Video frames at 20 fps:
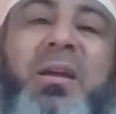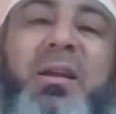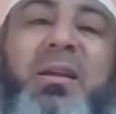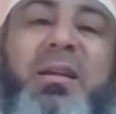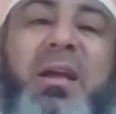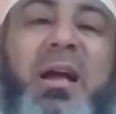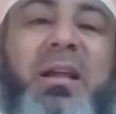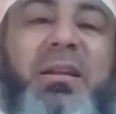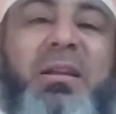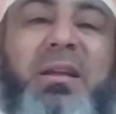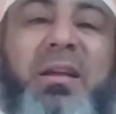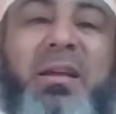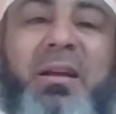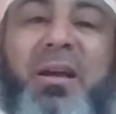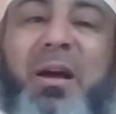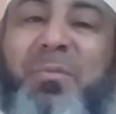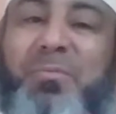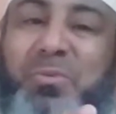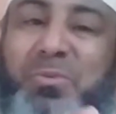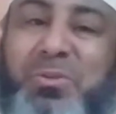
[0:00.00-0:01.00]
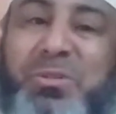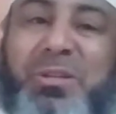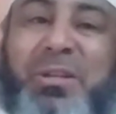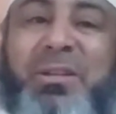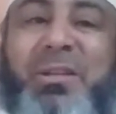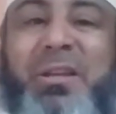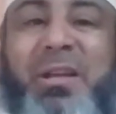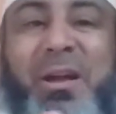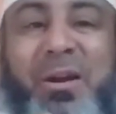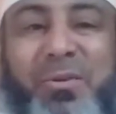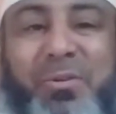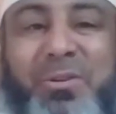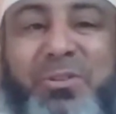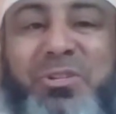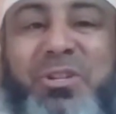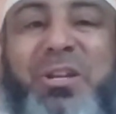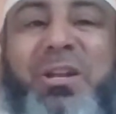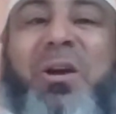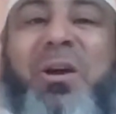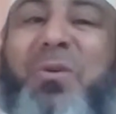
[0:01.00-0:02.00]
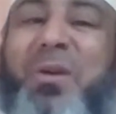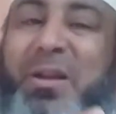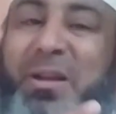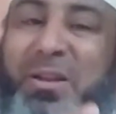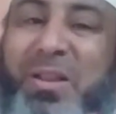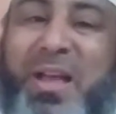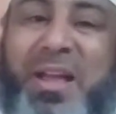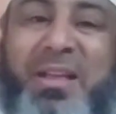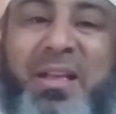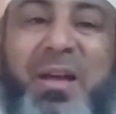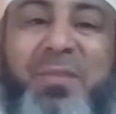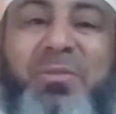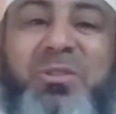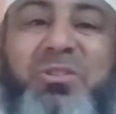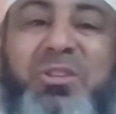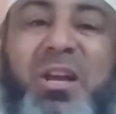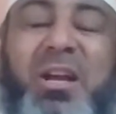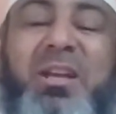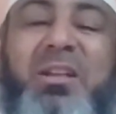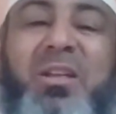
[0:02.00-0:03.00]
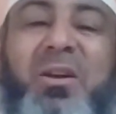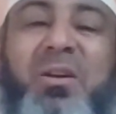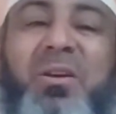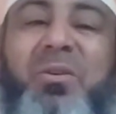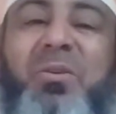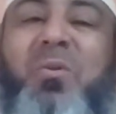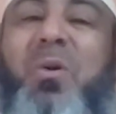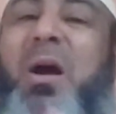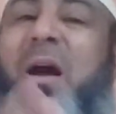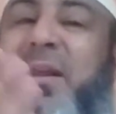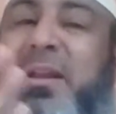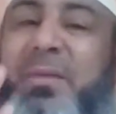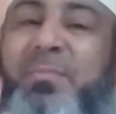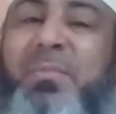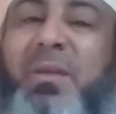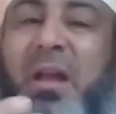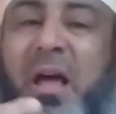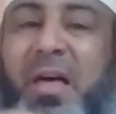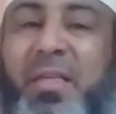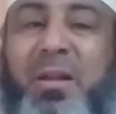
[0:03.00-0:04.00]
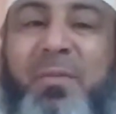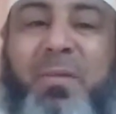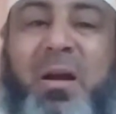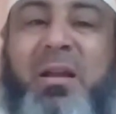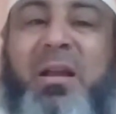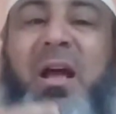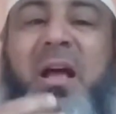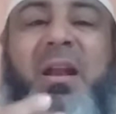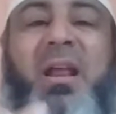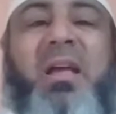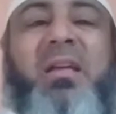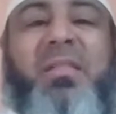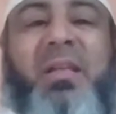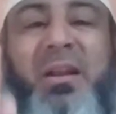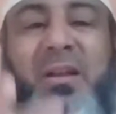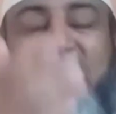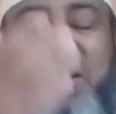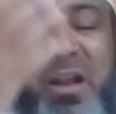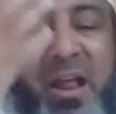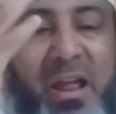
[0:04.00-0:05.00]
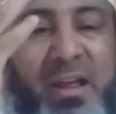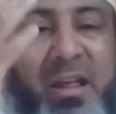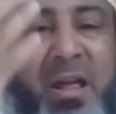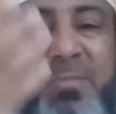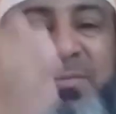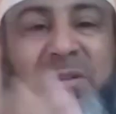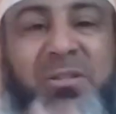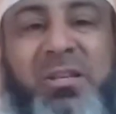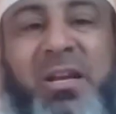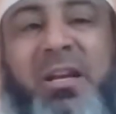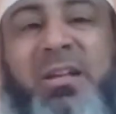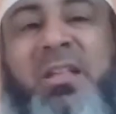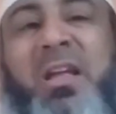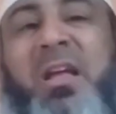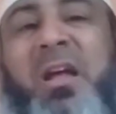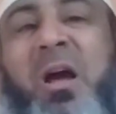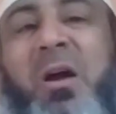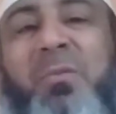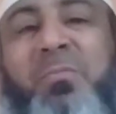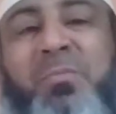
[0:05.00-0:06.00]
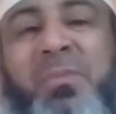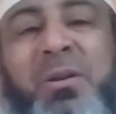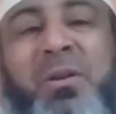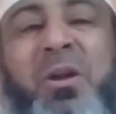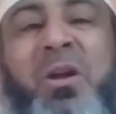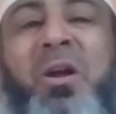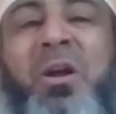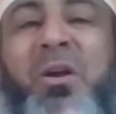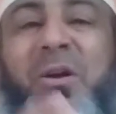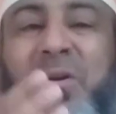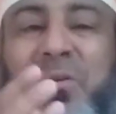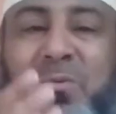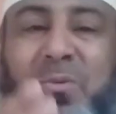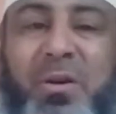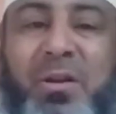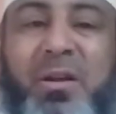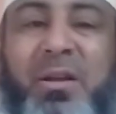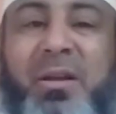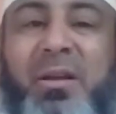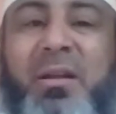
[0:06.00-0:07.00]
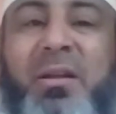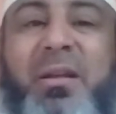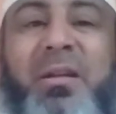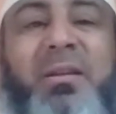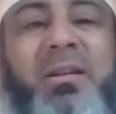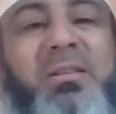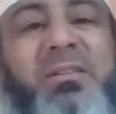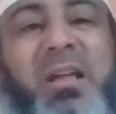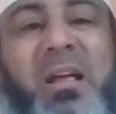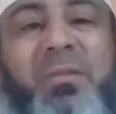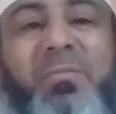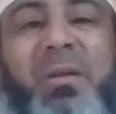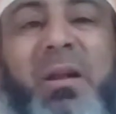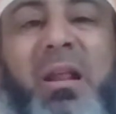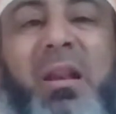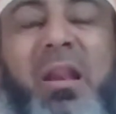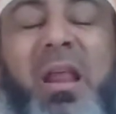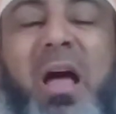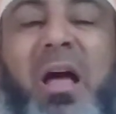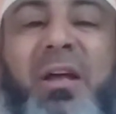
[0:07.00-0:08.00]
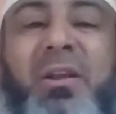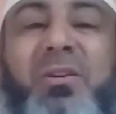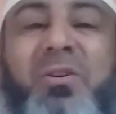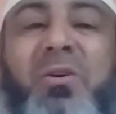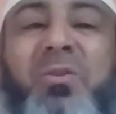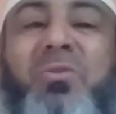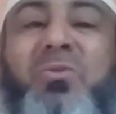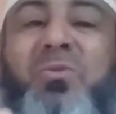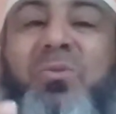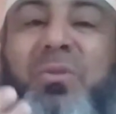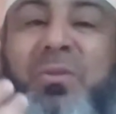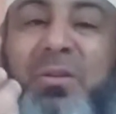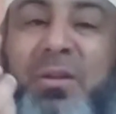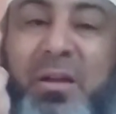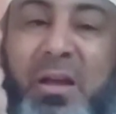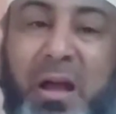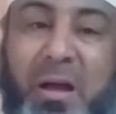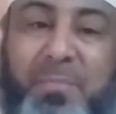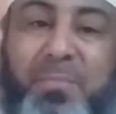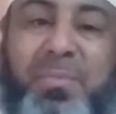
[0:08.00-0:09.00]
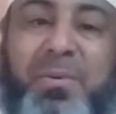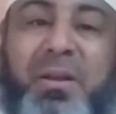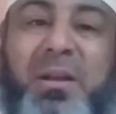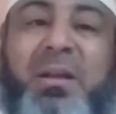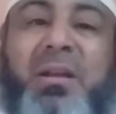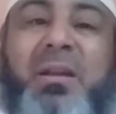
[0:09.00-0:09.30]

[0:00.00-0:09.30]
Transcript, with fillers: يعني أبوس إيديها ورجليها وأقول لها أيامك سعيدة وأنا من هذا المكان أيضا أقول لها أيامك سعيدة يا أمي ونسأل من الله أنه تكون قبرك